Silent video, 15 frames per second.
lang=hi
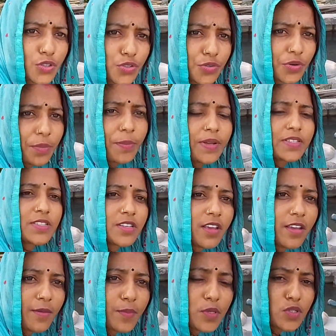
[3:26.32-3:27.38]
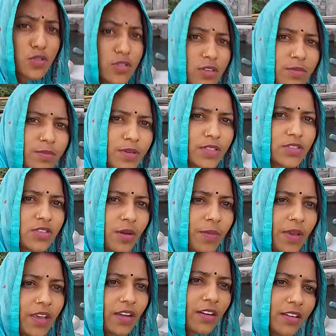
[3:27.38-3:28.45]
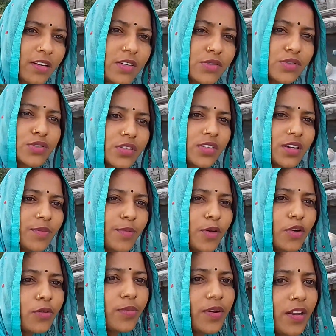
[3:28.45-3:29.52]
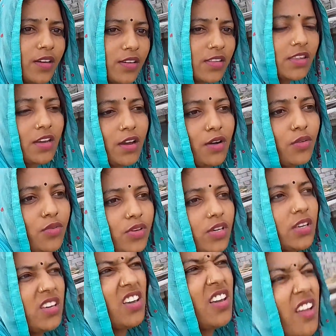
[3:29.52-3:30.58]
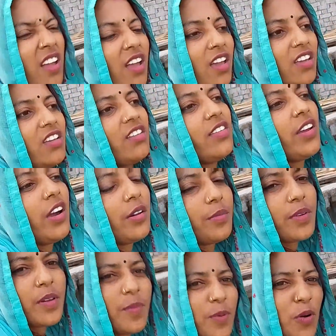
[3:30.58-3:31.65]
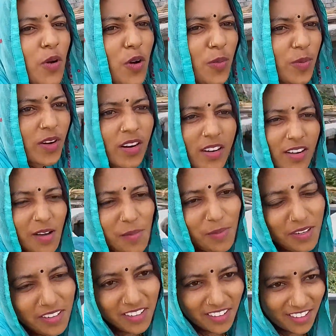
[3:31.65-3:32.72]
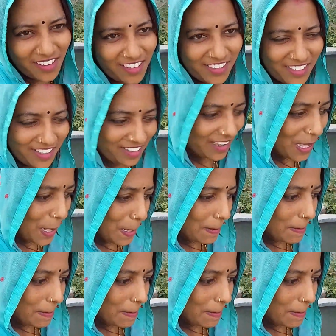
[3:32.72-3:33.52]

छोटे छोटे बच्चे हैं अभी जिस दिन बच्चा बिकेगा ना उस दिन का ब्लॉग बना के दिखाऊंगी तो यार मेरा ब्लॉग बनाने का मन नहीं करता